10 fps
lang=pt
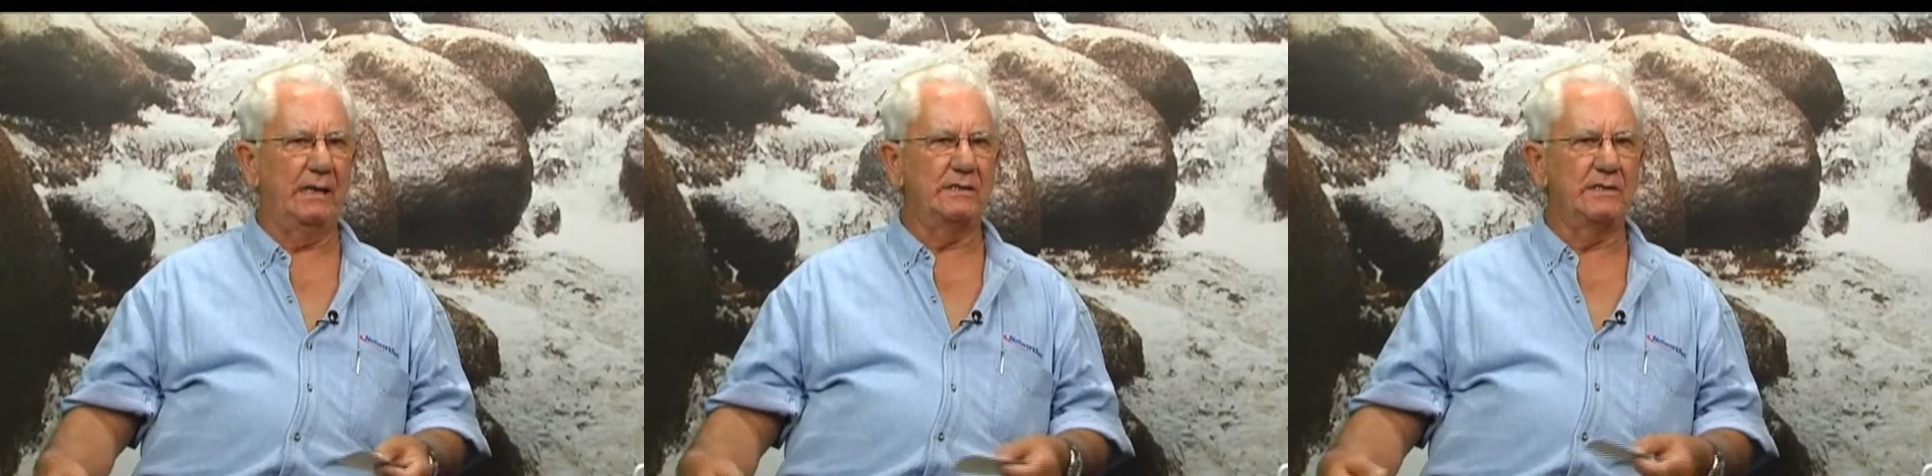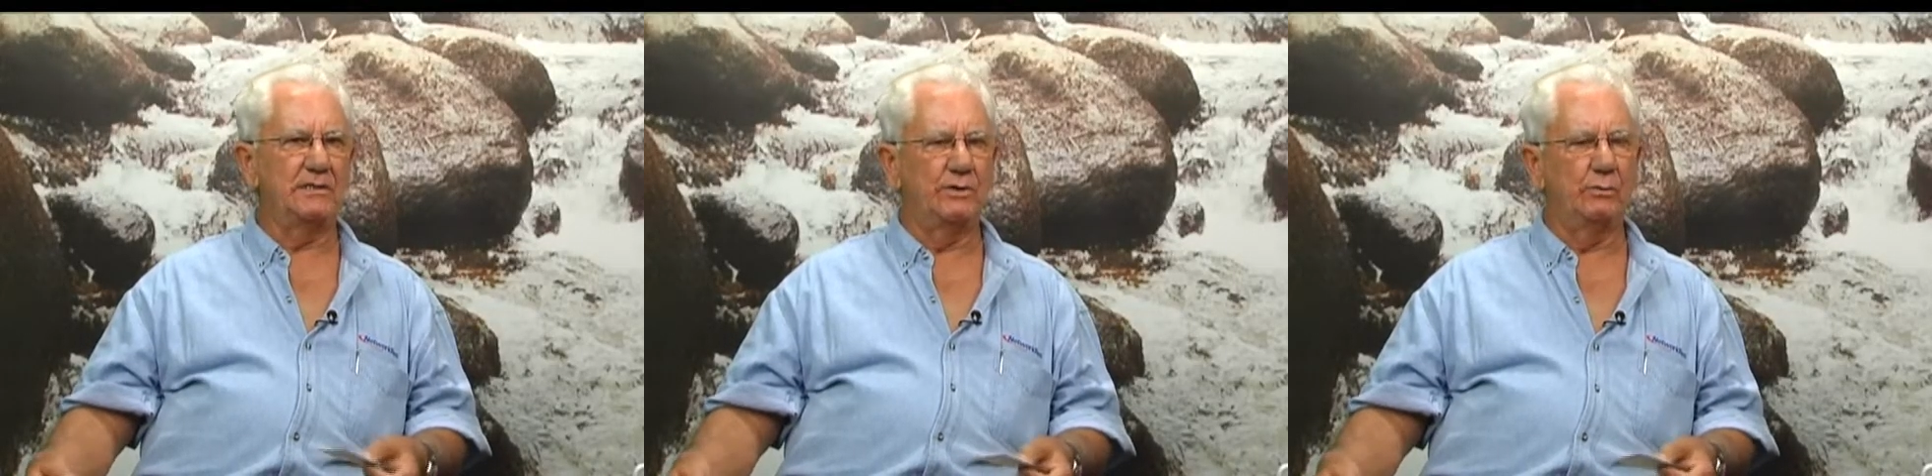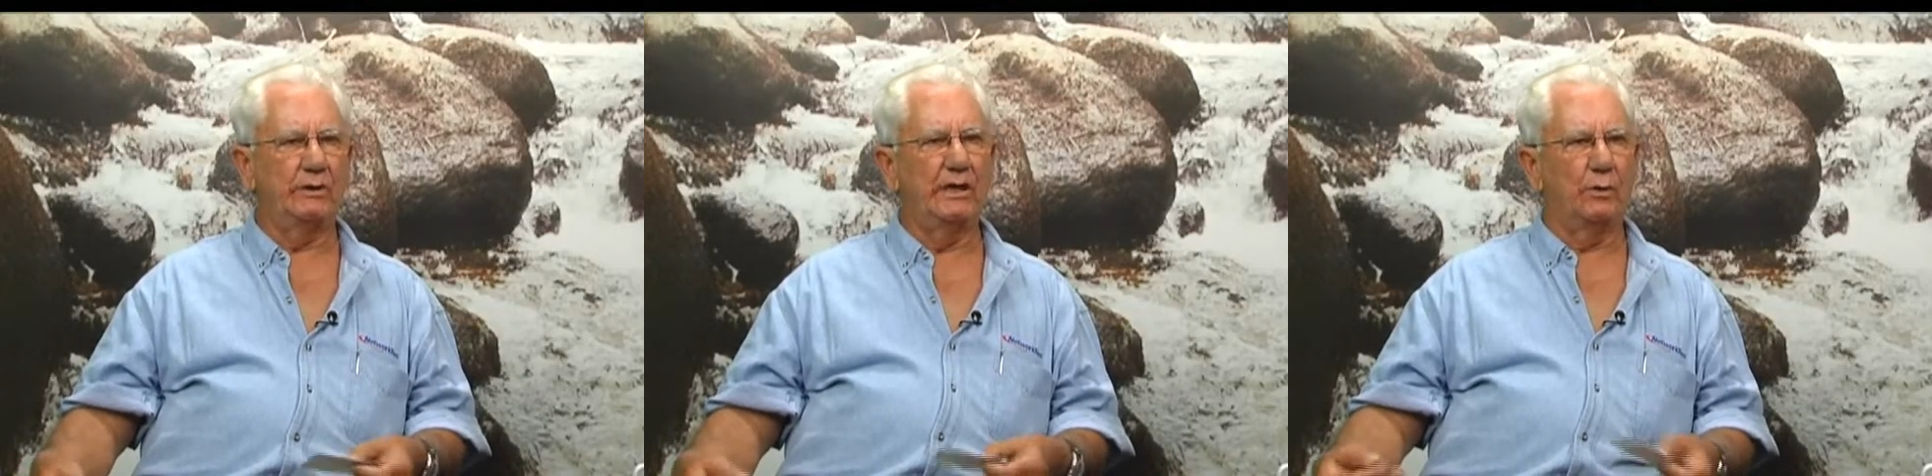
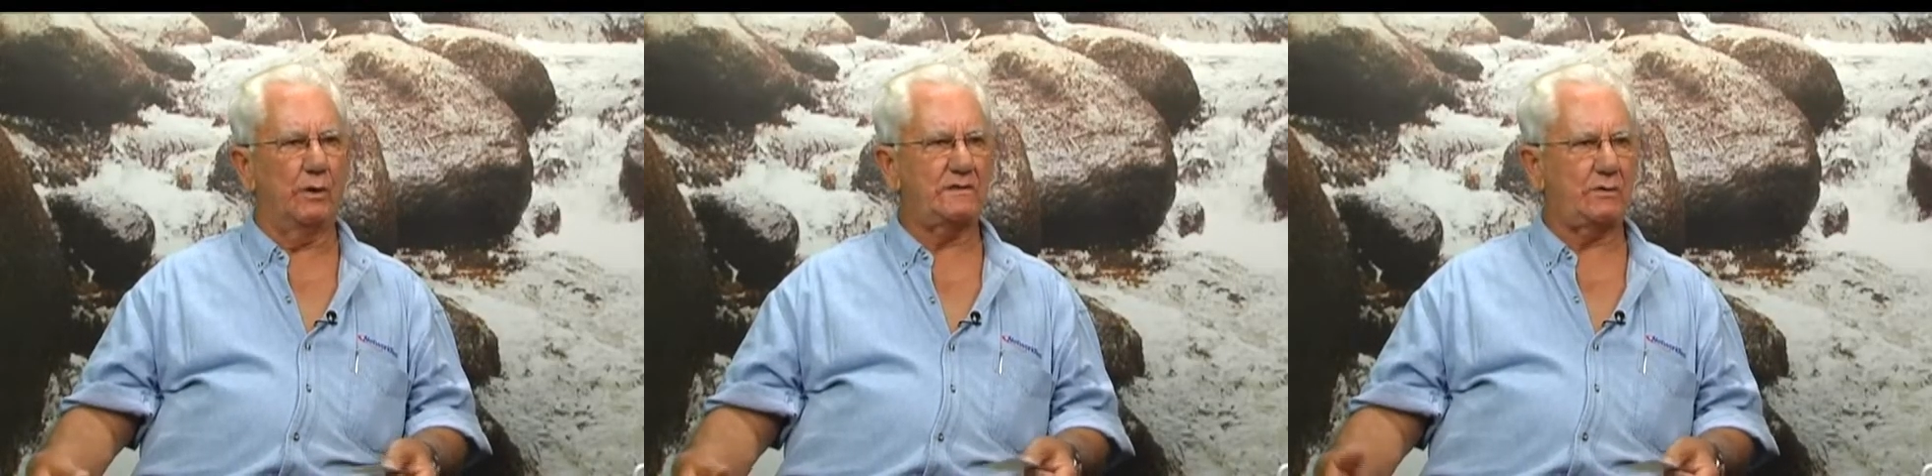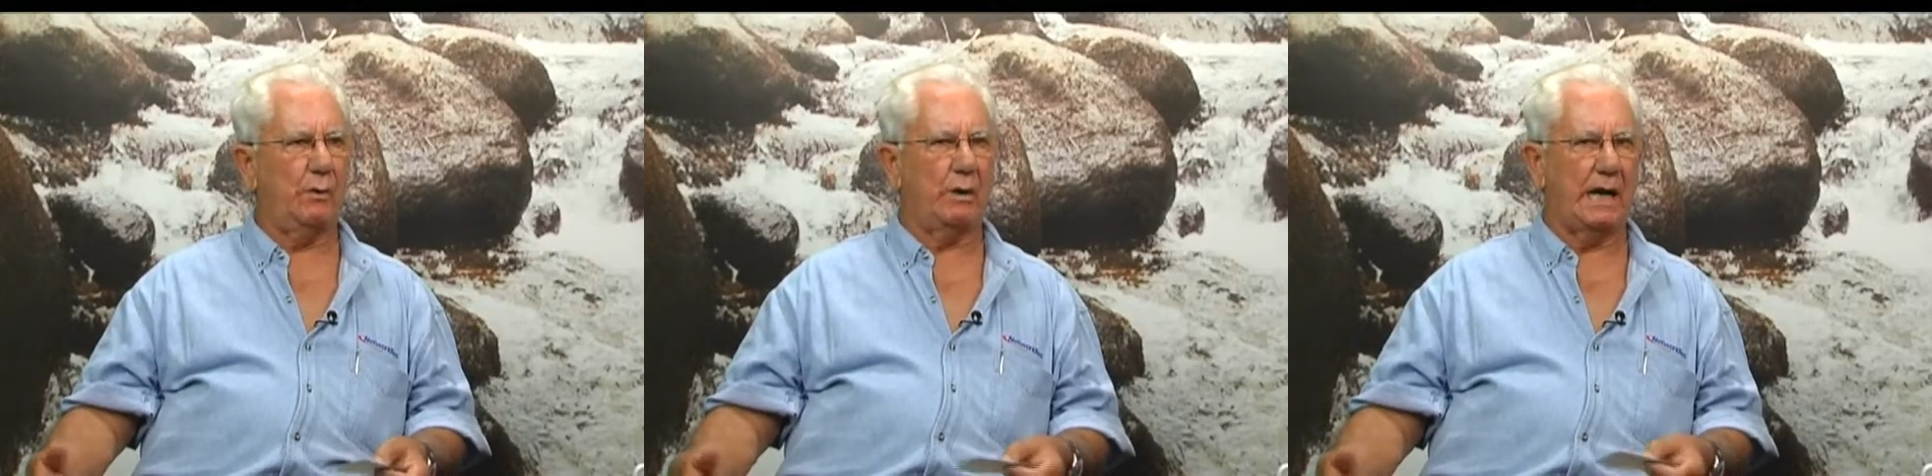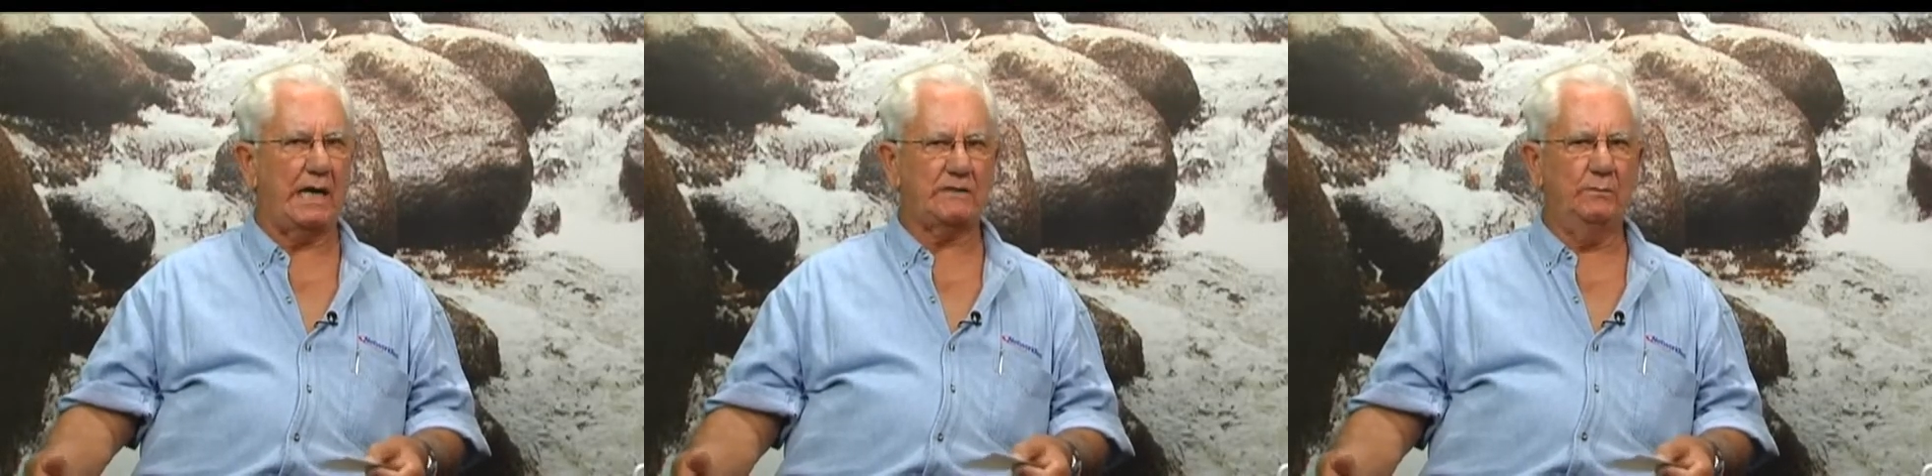exigiu que nós
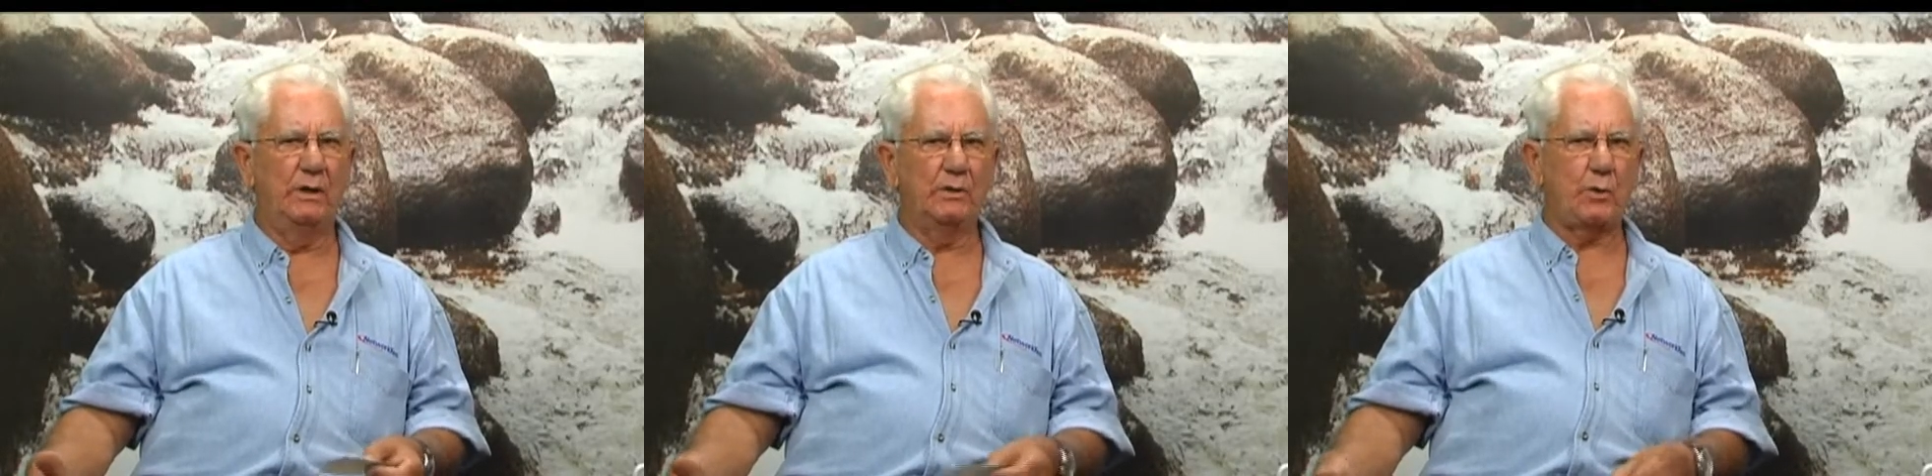colocássemos,